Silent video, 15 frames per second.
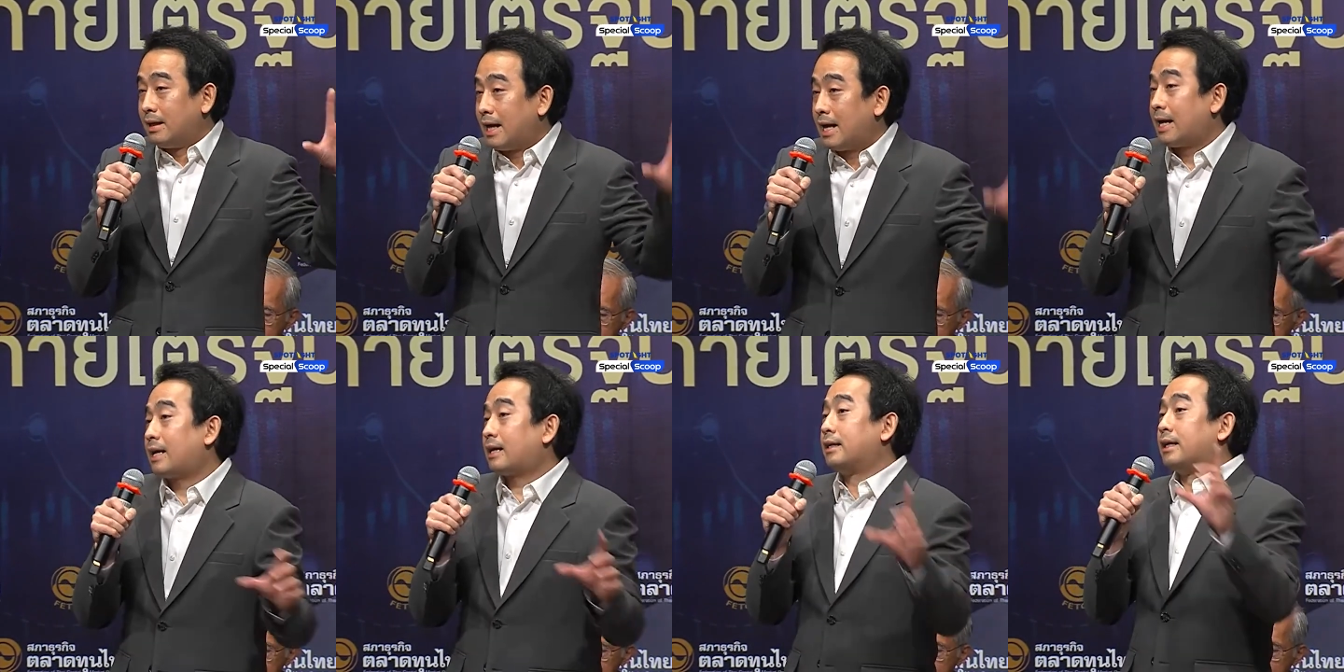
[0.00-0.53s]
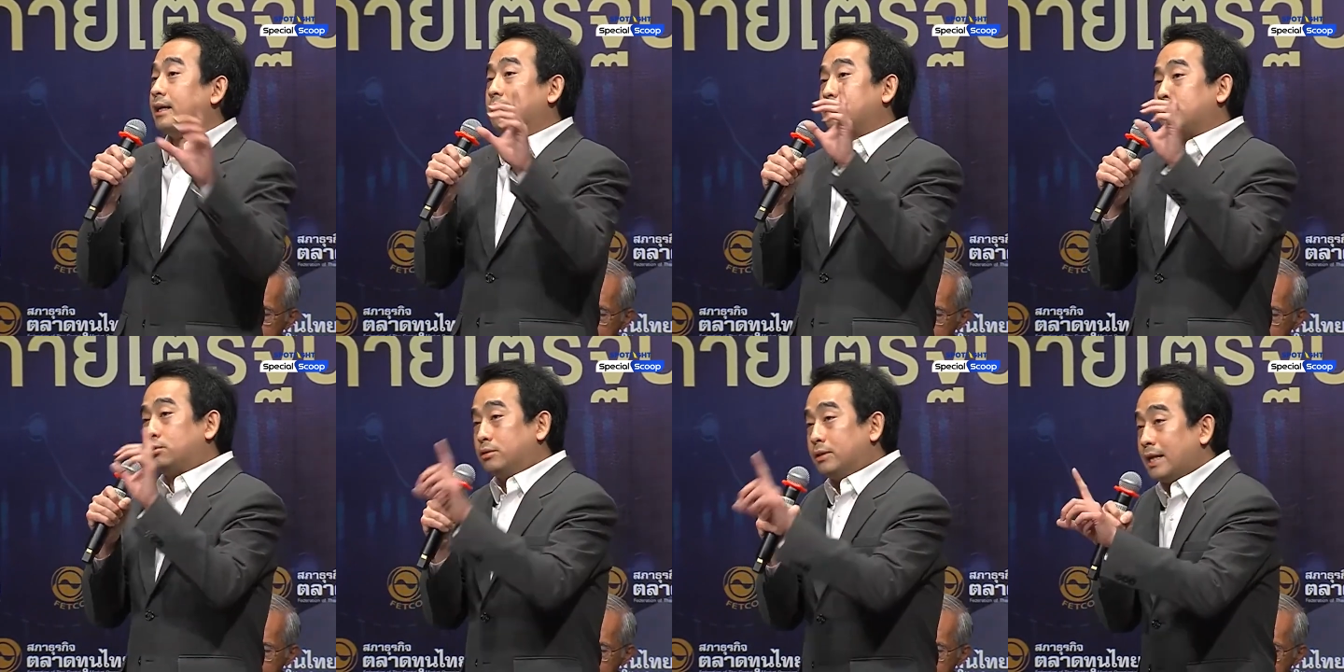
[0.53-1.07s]
และเกิด
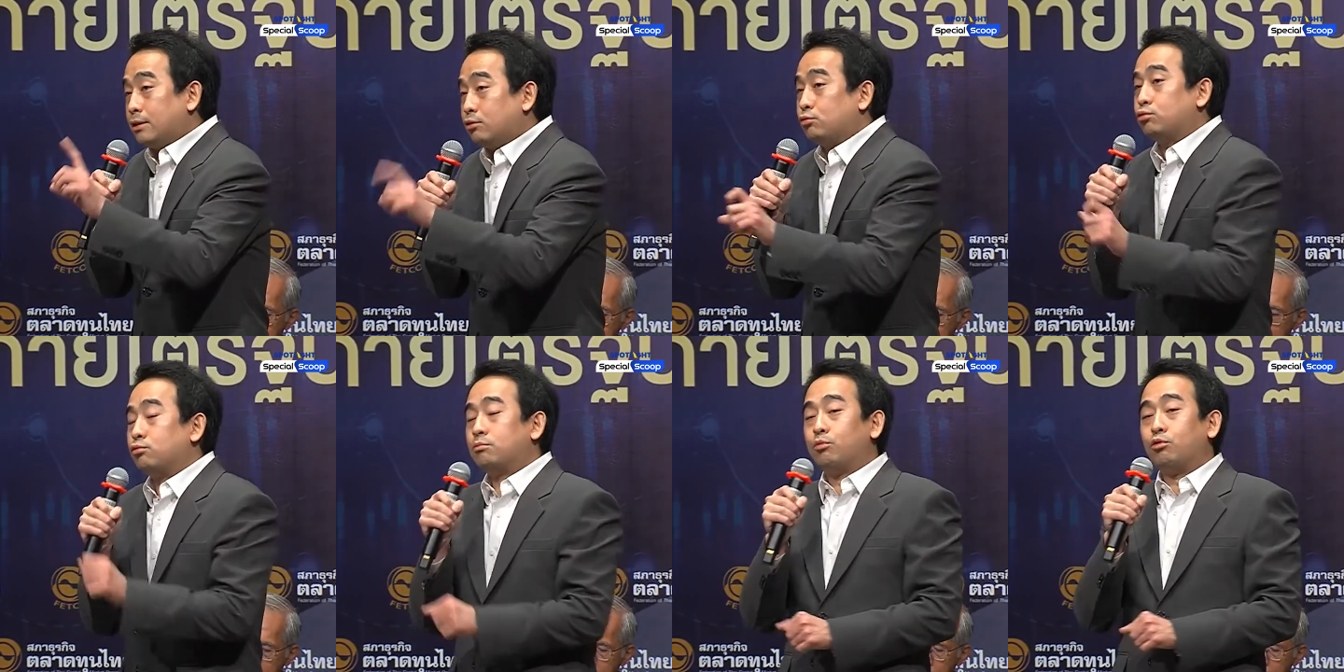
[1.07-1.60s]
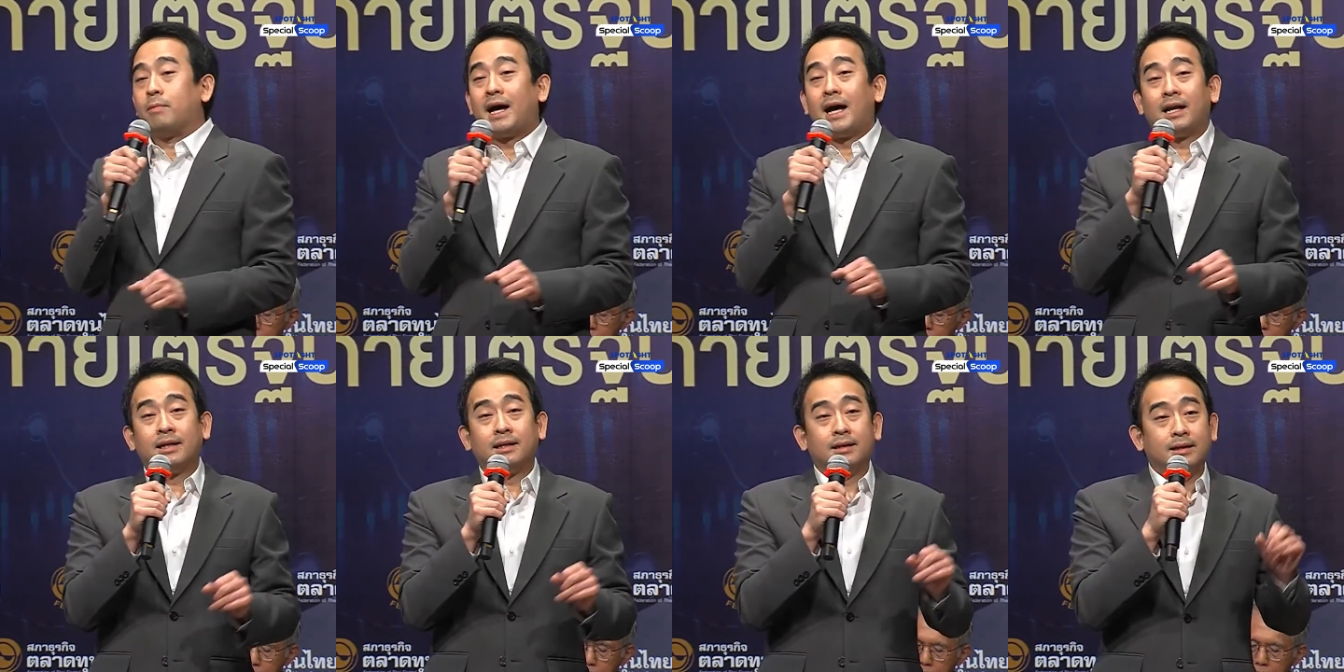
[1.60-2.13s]
ในทุกๆหมู่
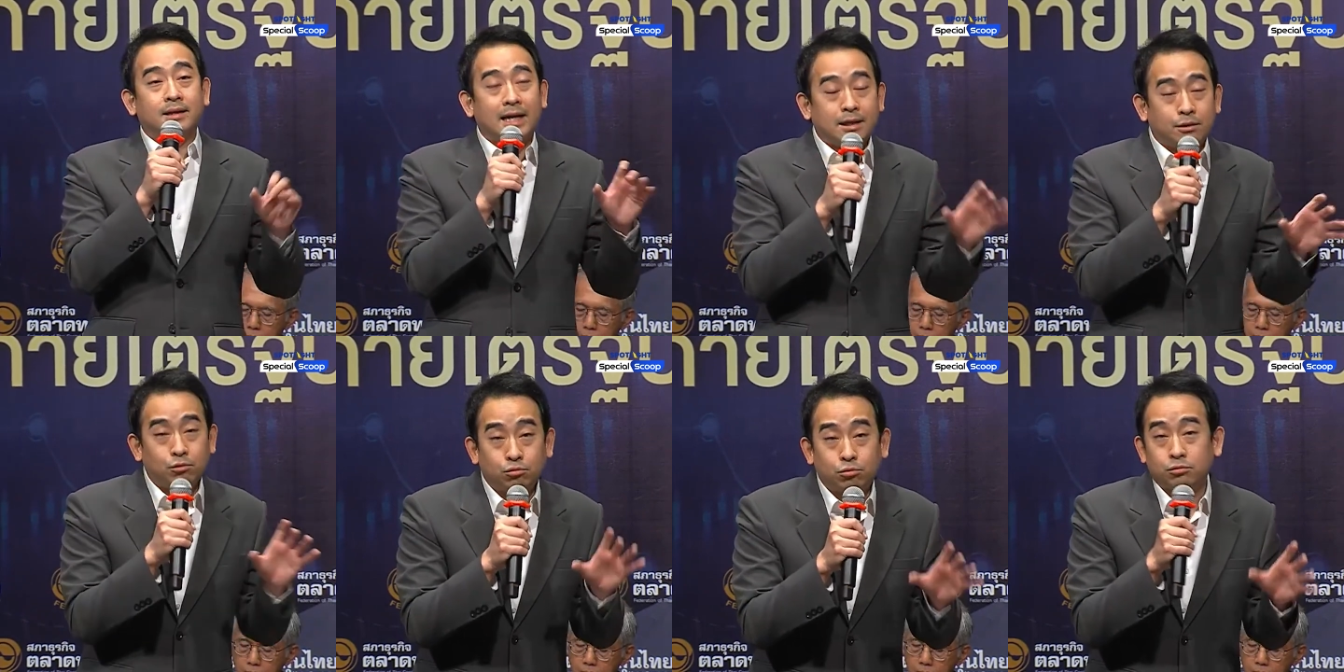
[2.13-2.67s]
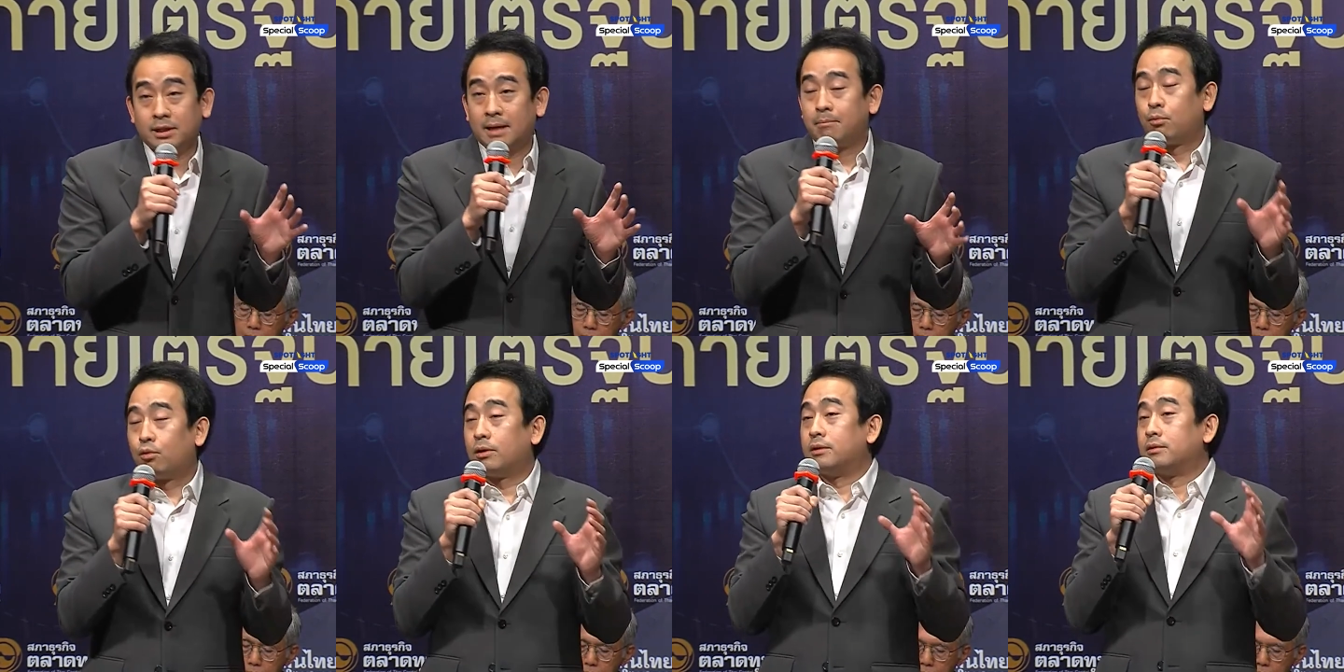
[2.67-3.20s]
บ้านในทุกๆ
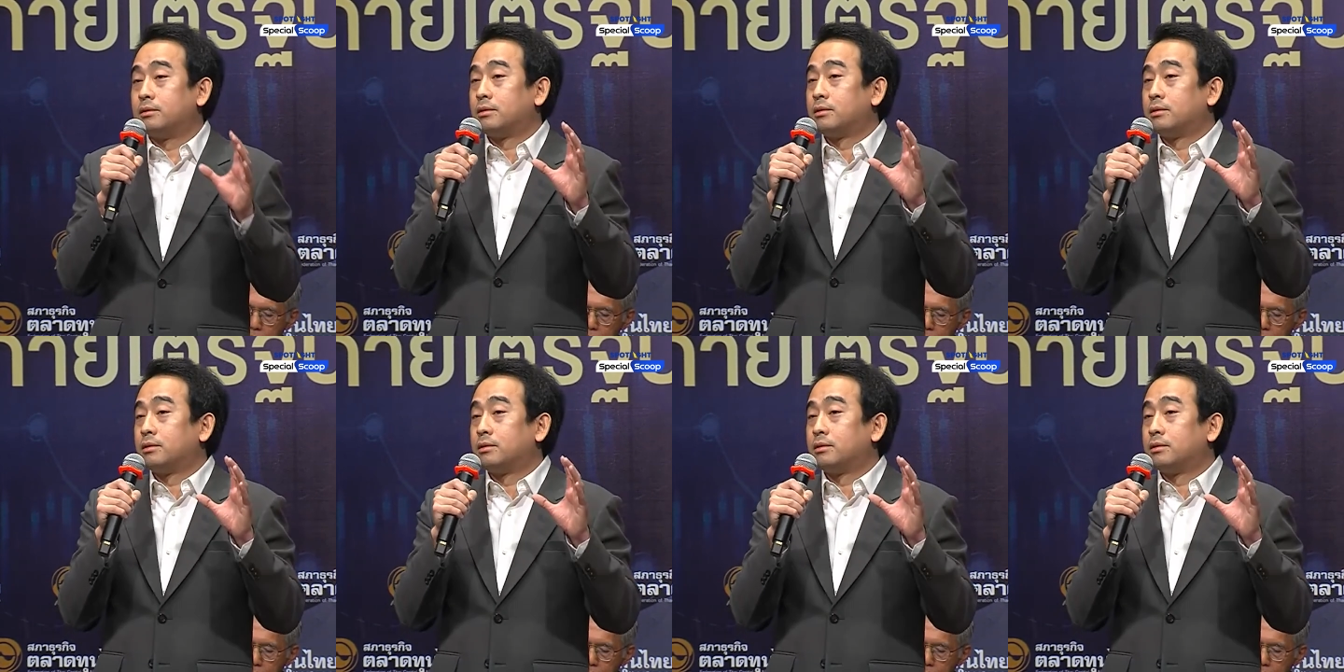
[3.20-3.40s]
ตำบล